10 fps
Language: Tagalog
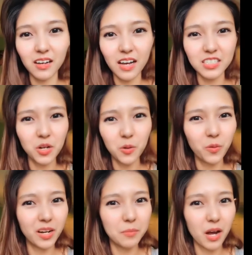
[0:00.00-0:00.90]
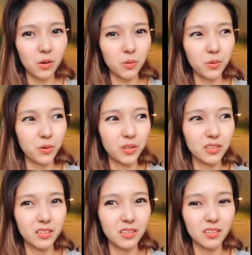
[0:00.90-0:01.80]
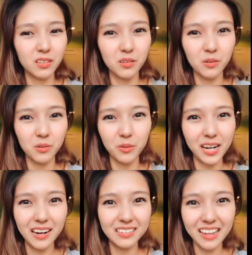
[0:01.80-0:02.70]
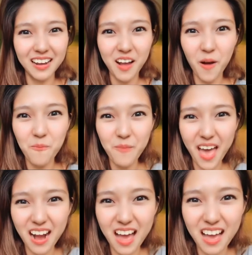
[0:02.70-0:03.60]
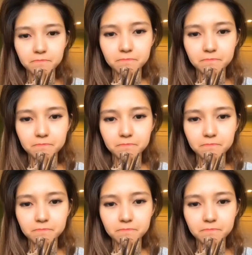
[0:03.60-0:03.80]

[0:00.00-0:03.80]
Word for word: Actually, wala namang hugot. Wala lang talaga akong pera.